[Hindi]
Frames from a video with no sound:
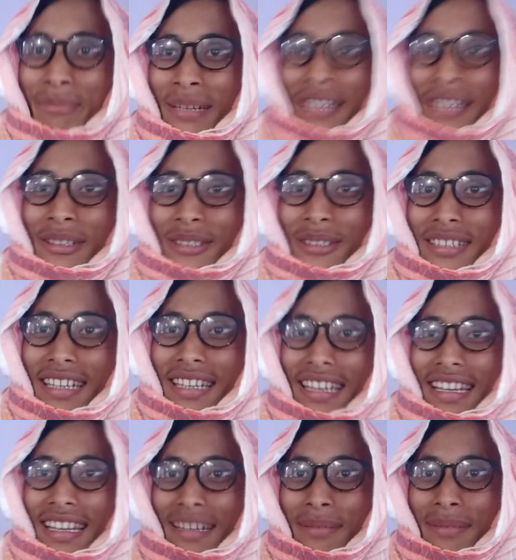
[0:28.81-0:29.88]
मेरे तो
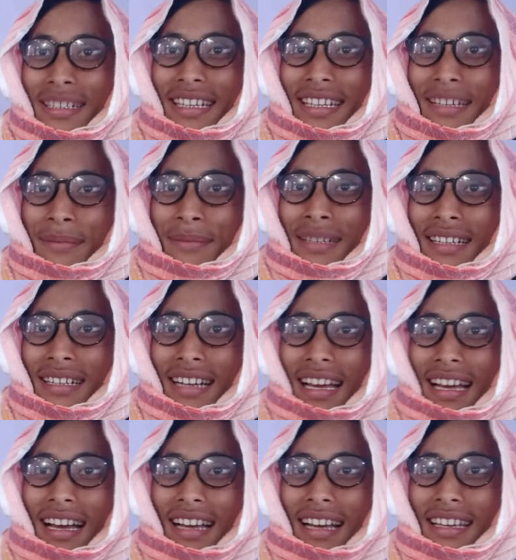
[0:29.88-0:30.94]
सैलरी भी नहीं मिल
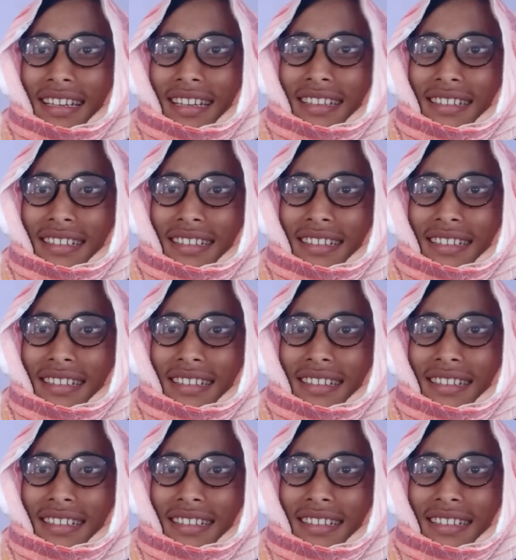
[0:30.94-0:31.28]
रहा है